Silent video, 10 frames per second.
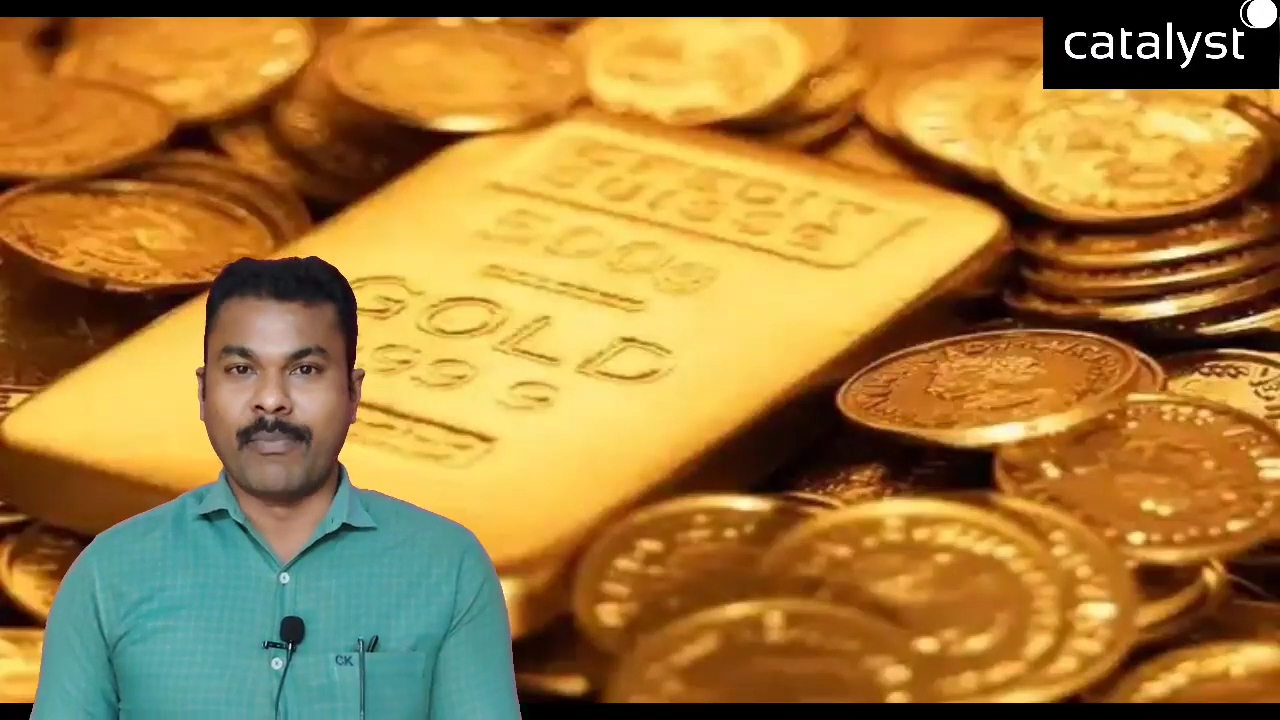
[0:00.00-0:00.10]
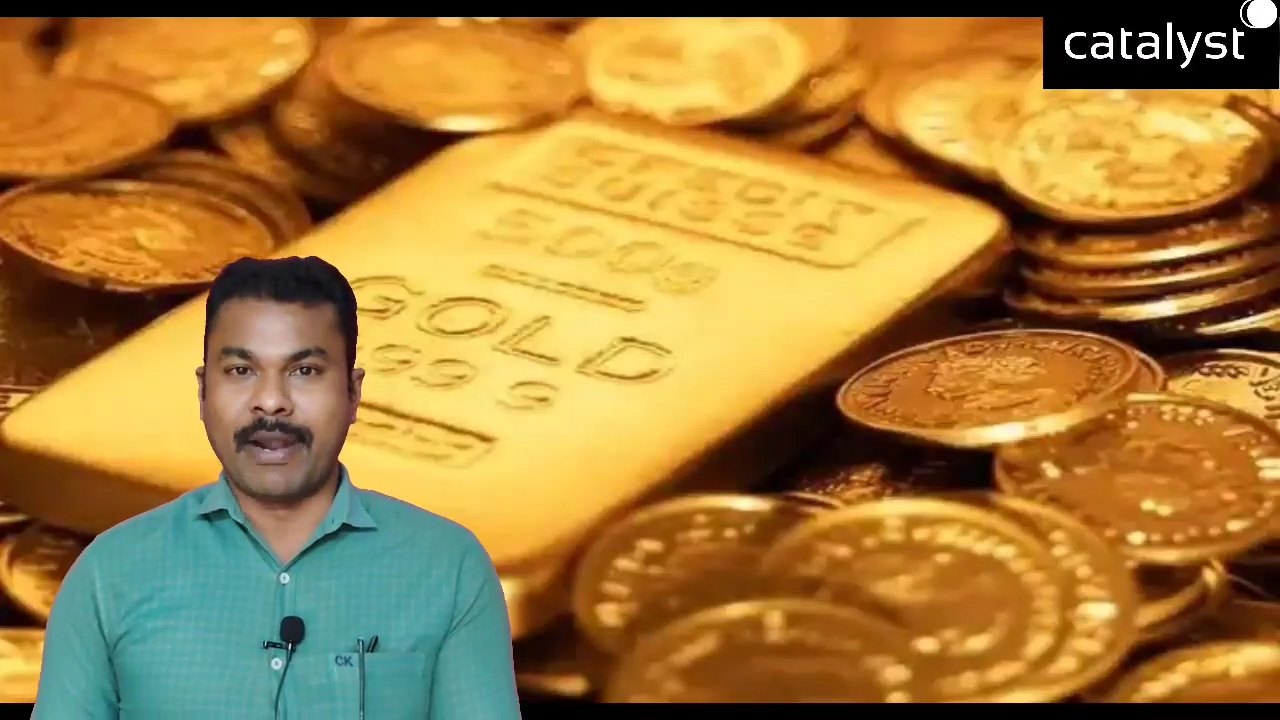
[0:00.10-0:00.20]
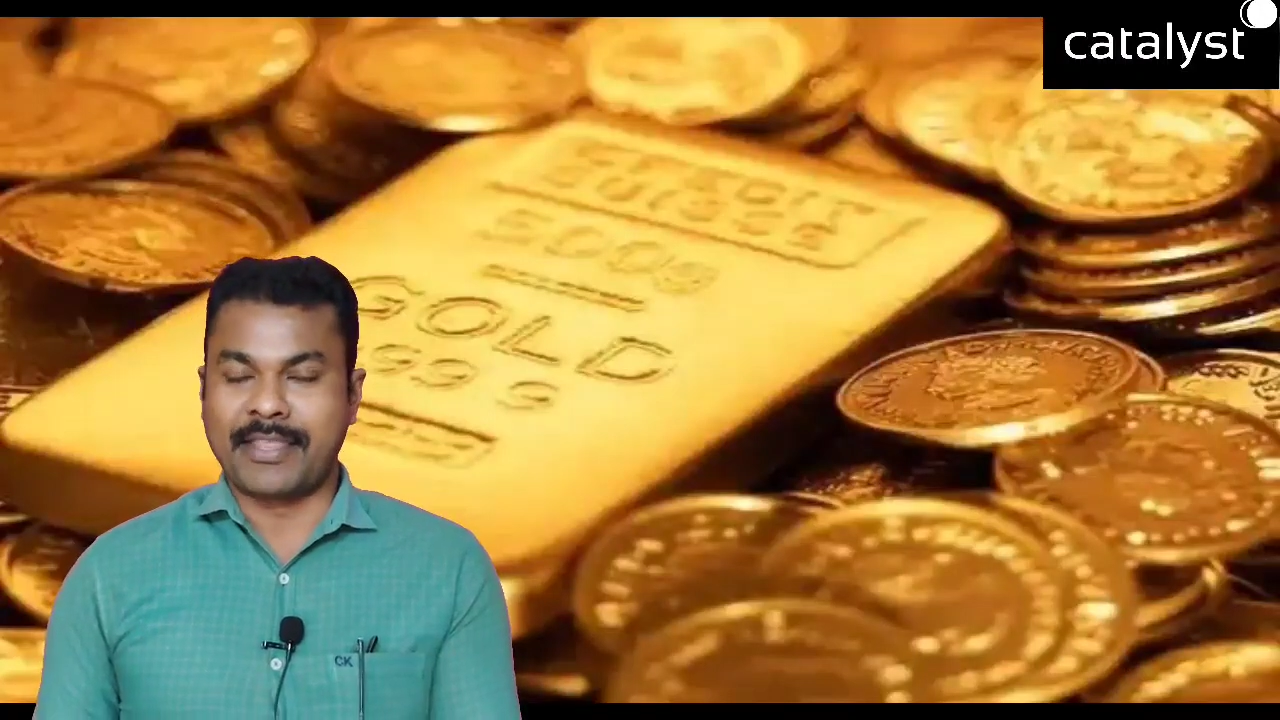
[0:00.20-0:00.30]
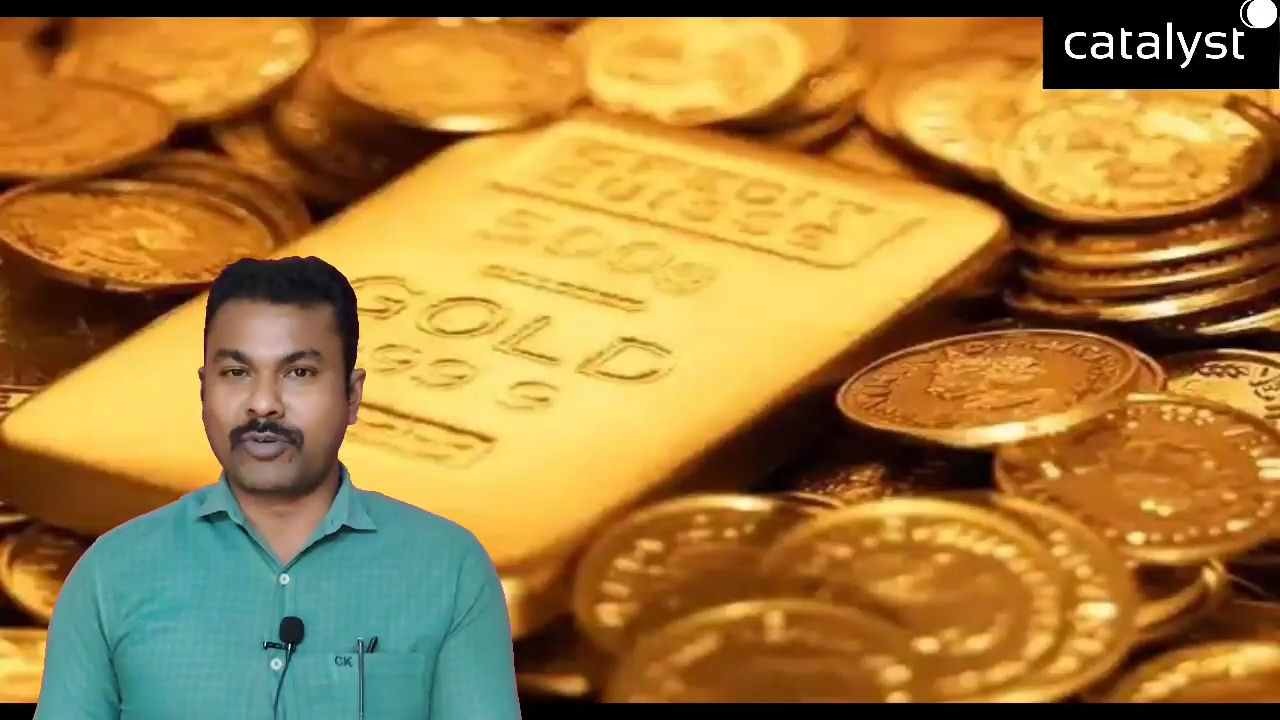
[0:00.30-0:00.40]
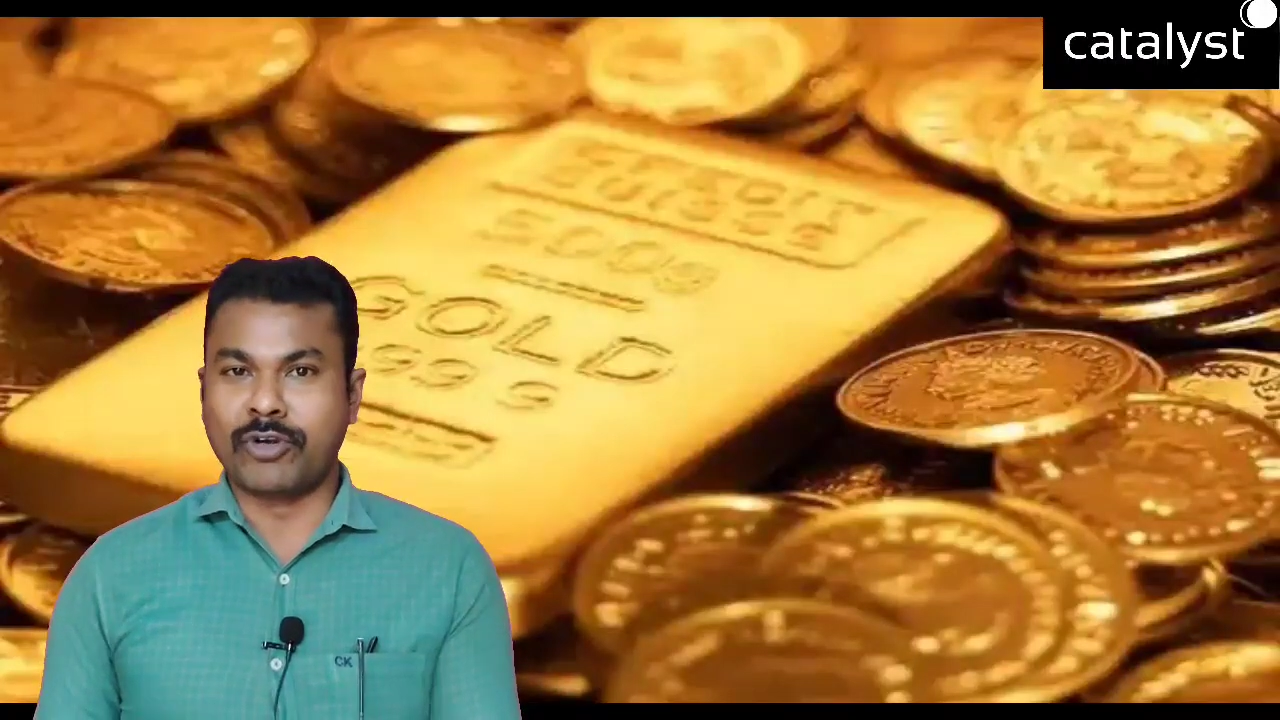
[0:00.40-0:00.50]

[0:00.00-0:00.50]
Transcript: మన దగ్గర